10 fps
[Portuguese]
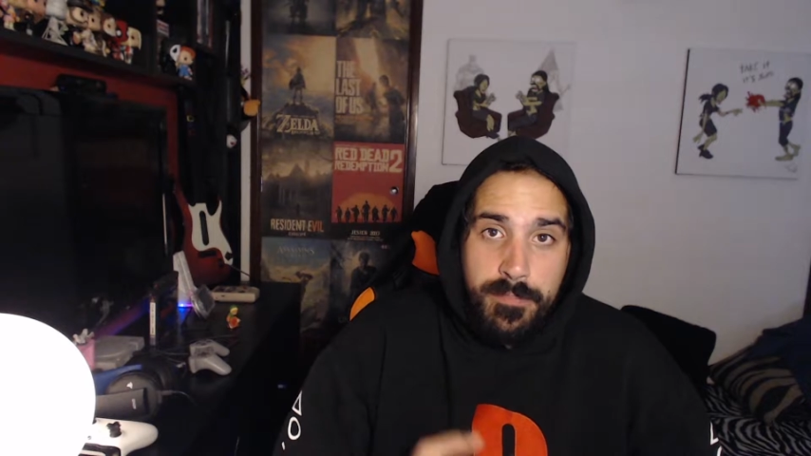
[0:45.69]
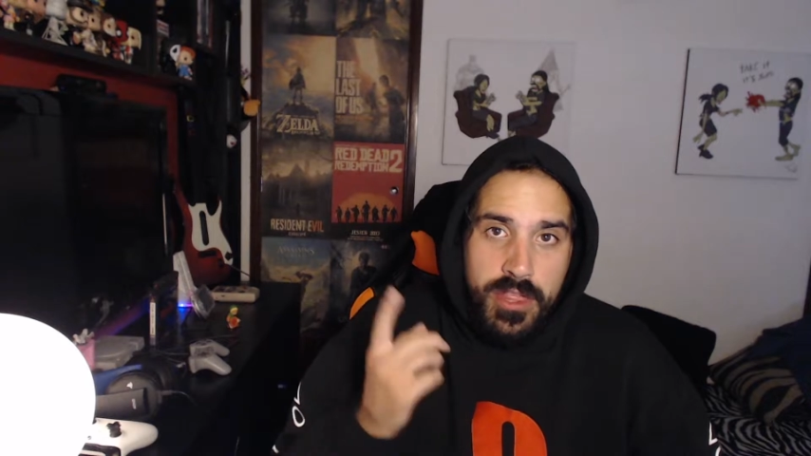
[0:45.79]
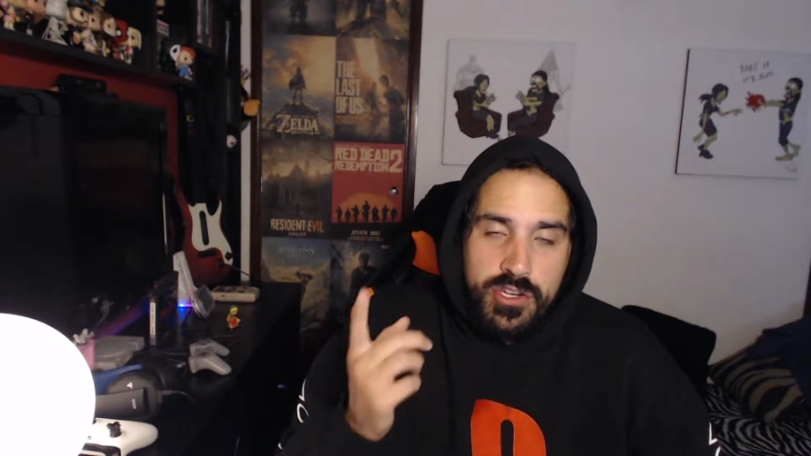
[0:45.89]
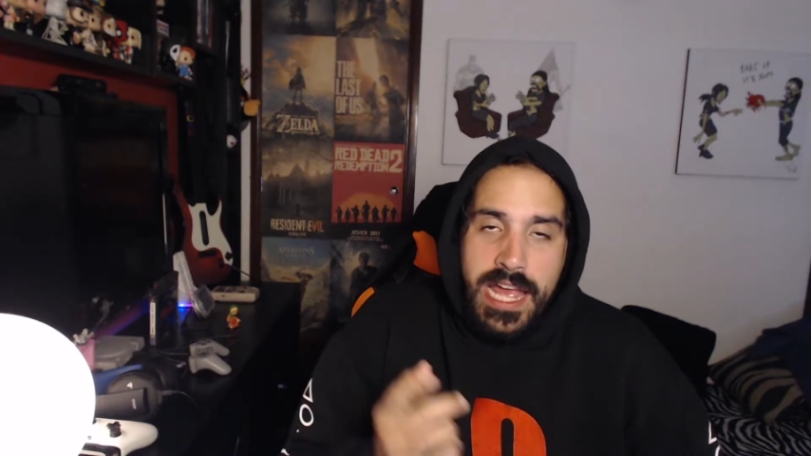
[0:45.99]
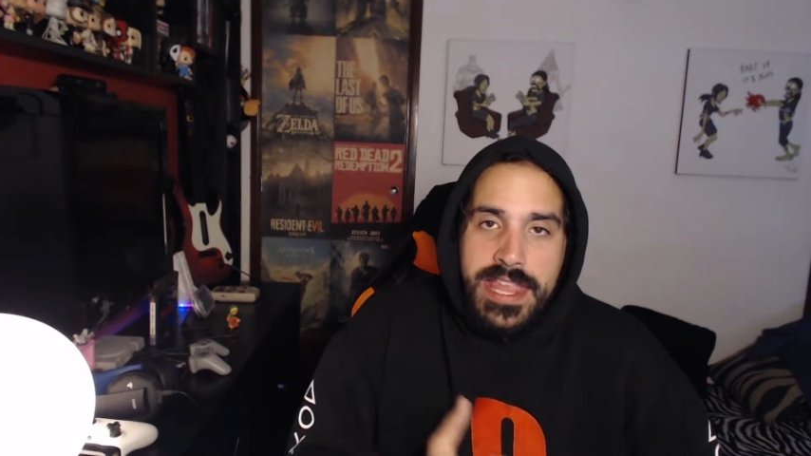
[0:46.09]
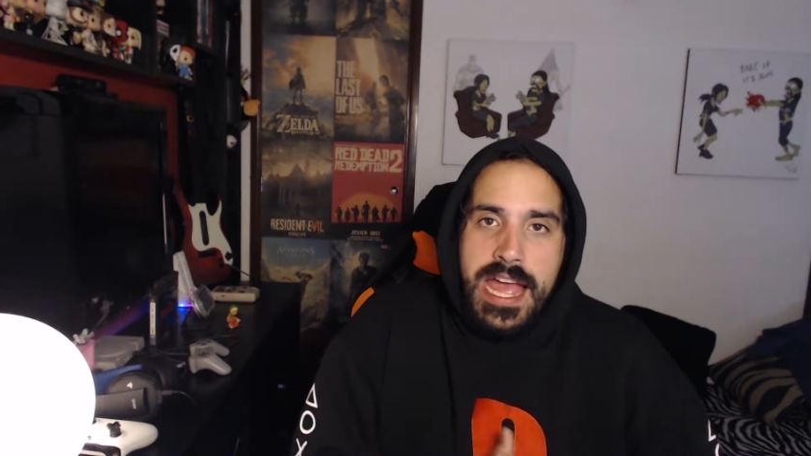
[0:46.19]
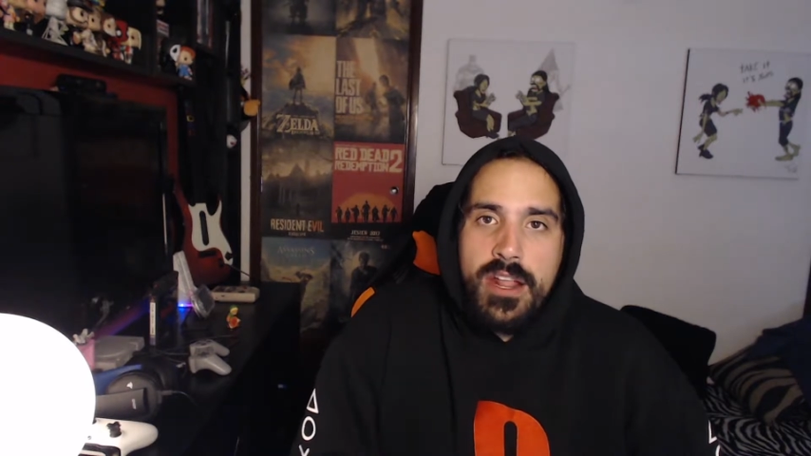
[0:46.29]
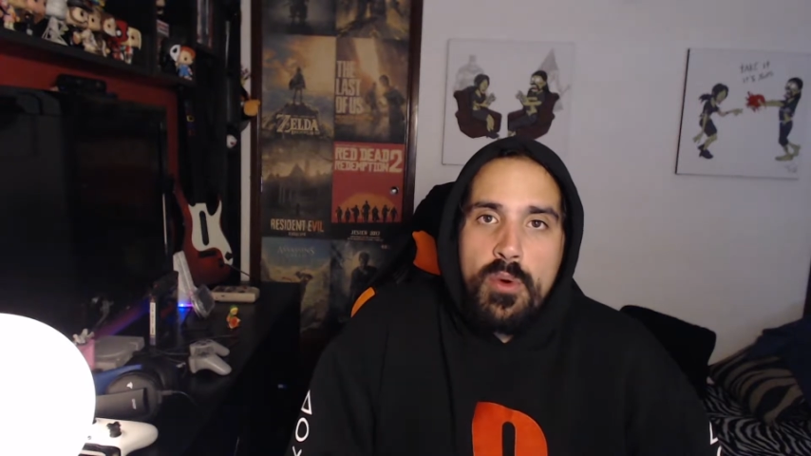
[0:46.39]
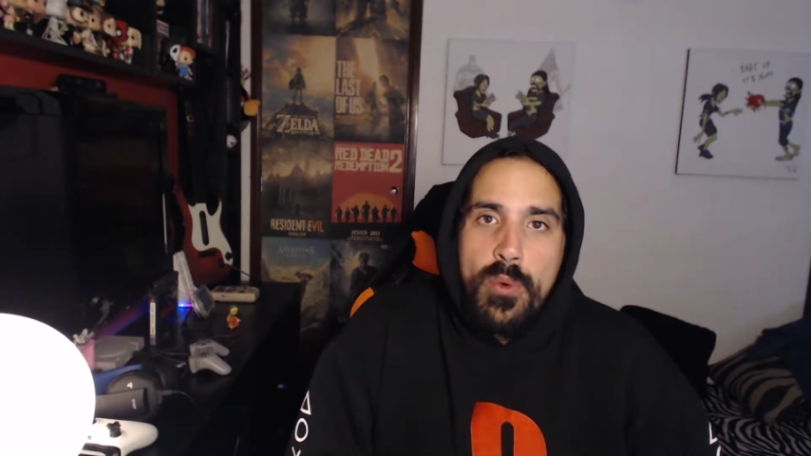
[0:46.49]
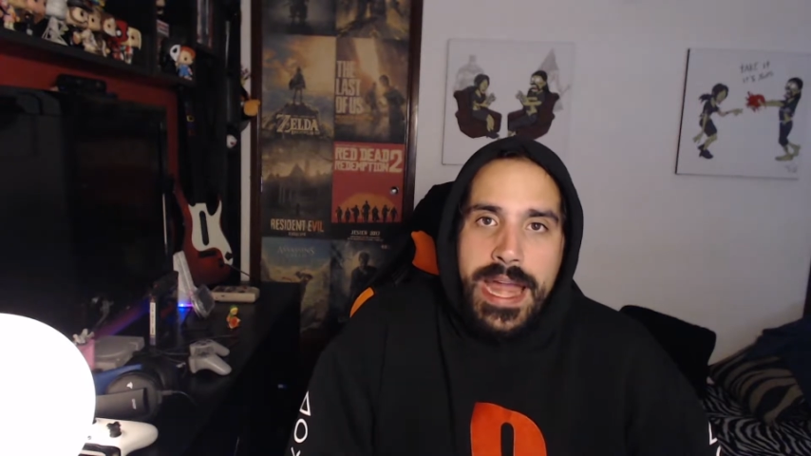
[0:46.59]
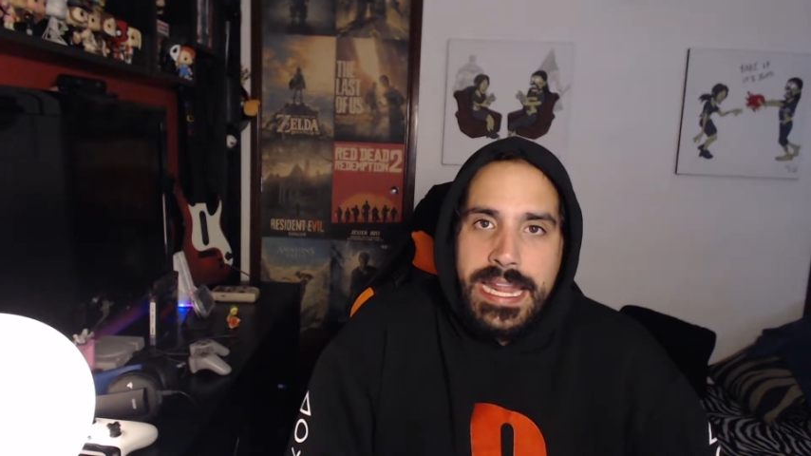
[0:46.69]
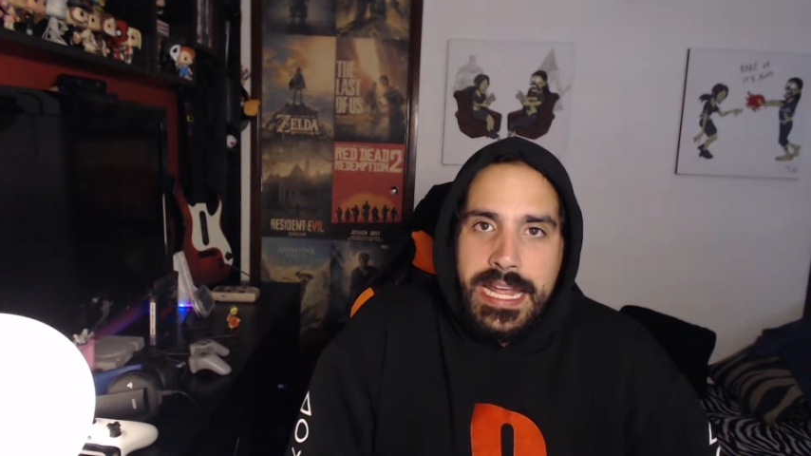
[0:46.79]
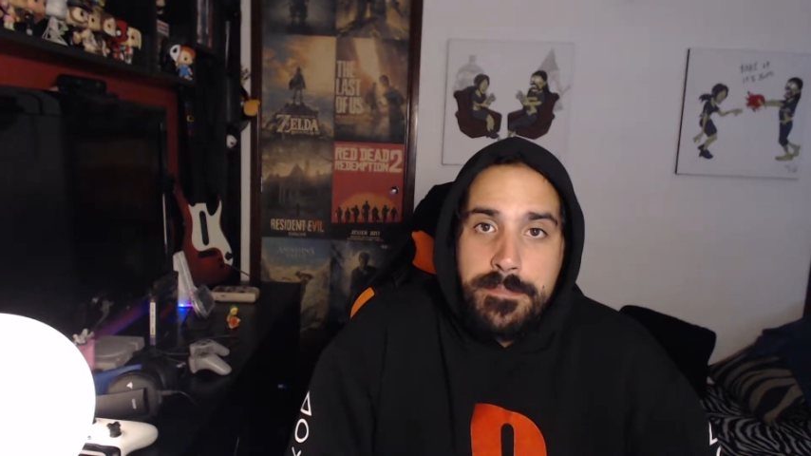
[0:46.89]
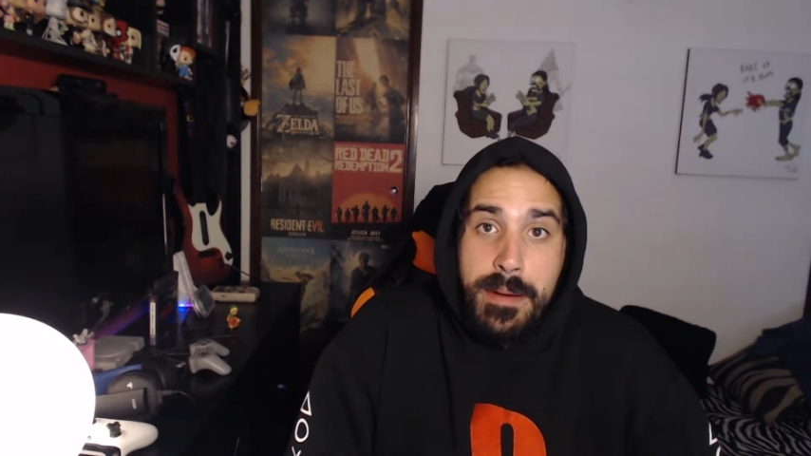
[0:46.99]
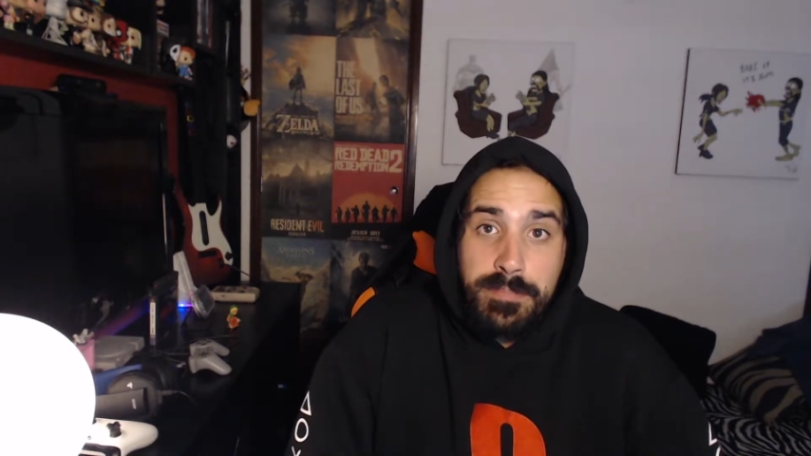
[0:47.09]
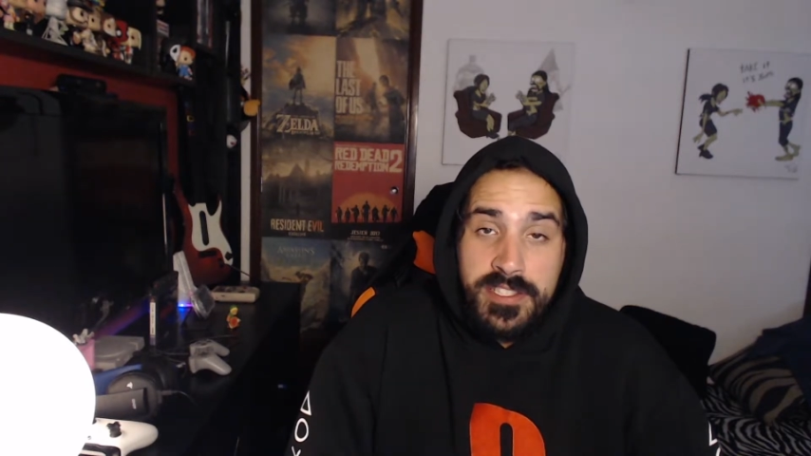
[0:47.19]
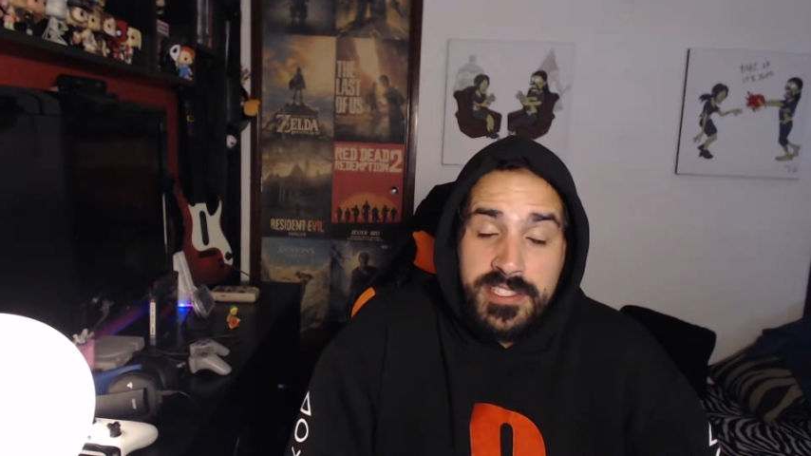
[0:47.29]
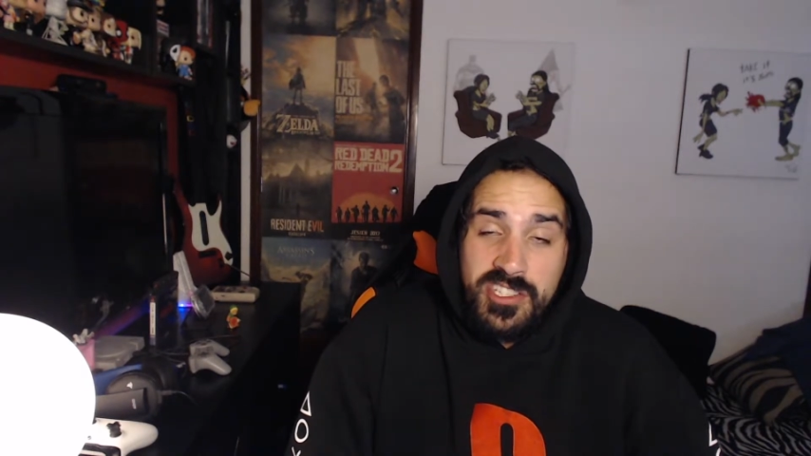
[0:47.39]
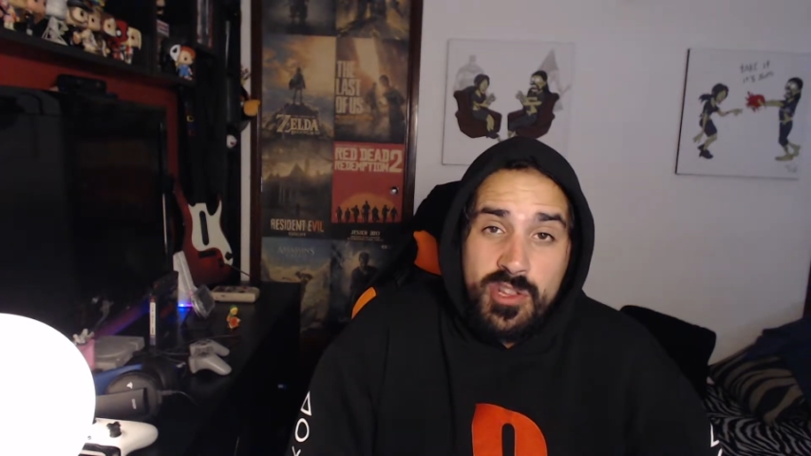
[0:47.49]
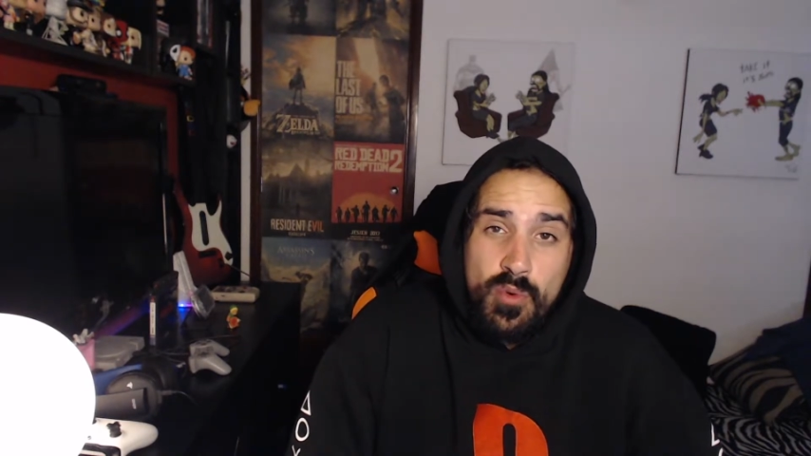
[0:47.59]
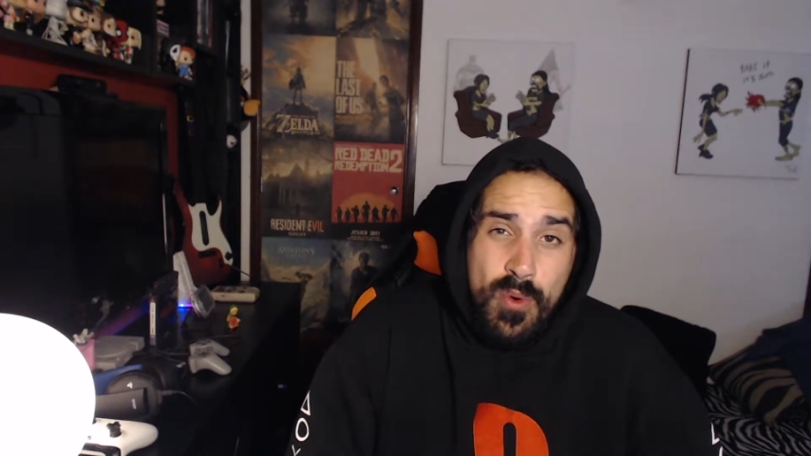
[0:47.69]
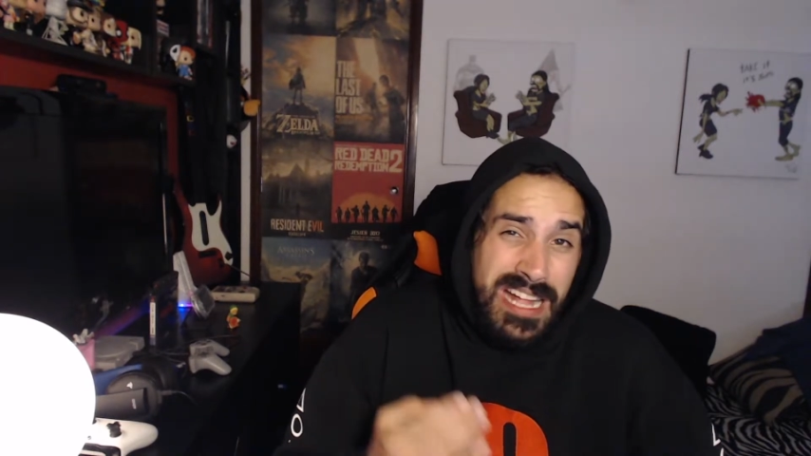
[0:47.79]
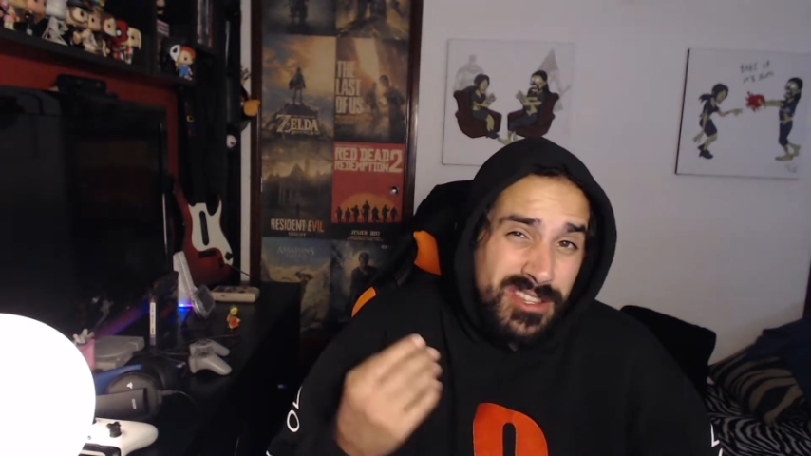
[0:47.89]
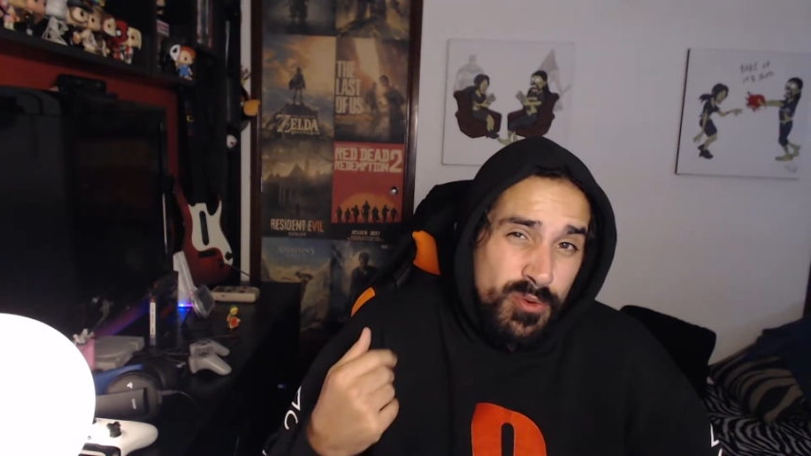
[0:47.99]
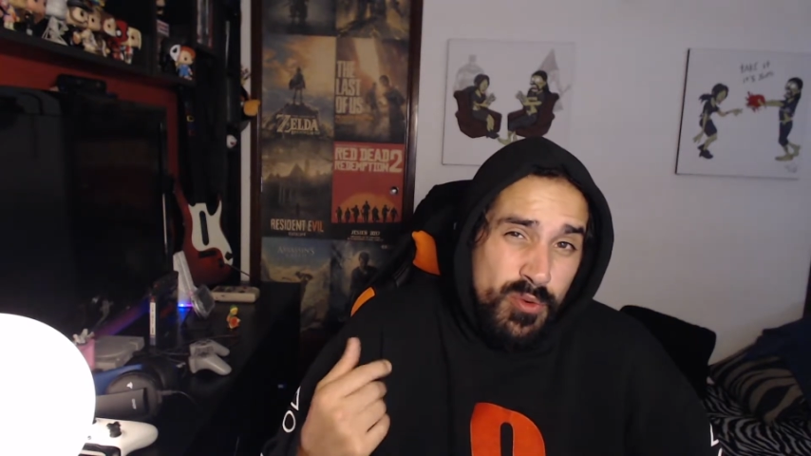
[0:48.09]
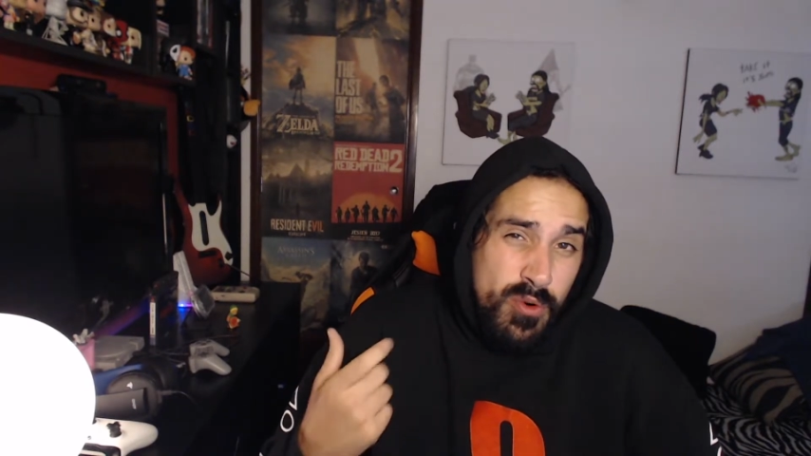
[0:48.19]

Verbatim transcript: Podem ganhar o Erika para a PlayStation 4,